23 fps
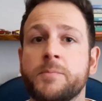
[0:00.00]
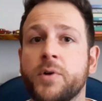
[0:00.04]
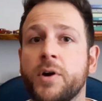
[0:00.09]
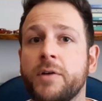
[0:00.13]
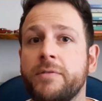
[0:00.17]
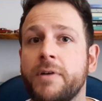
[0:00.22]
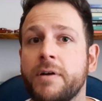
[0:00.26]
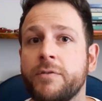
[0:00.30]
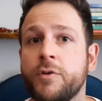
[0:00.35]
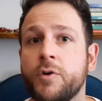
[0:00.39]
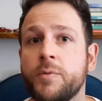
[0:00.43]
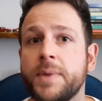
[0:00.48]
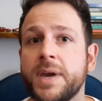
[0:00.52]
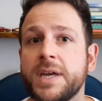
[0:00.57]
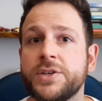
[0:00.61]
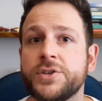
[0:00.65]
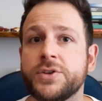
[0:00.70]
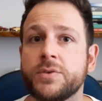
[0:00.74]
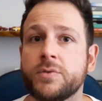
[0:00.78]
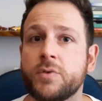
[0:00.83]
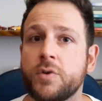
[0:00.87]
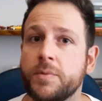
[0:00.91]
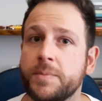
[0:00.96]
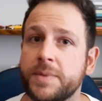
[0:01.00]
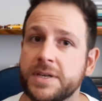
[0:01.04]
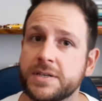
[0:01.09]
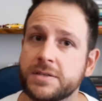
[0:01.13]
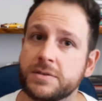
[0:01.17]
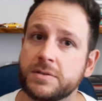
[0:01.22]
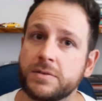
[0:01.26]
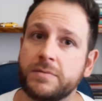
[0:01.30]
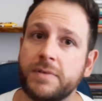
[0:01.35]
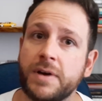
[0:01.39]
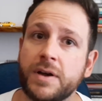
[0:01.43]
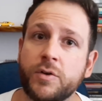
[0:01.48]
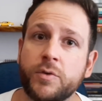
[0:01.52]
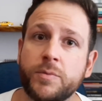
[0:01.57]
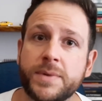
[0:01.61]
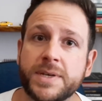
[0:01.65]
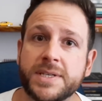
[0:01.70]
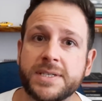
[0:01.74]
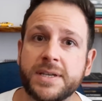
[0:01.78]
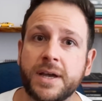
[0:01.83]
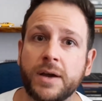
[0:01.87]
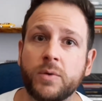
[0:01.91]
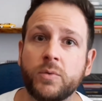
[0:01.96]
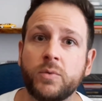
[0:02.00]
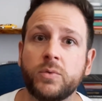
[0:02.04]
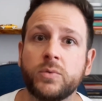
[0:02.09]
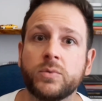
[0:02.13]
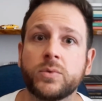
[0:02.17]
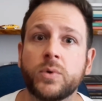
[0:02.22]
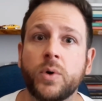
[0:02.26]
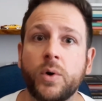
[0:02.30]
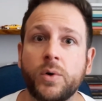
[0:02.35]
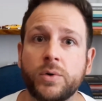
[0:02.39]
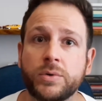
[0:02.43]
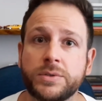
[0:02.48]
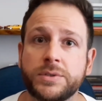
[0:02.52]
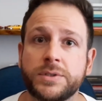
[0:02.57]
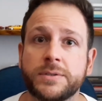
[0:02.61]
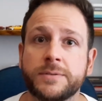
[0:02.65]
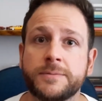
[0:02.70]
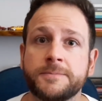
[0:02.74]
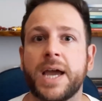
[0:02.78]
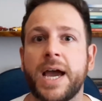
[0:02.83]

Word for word: Provavelmente no começo tu vai começar com um Gold,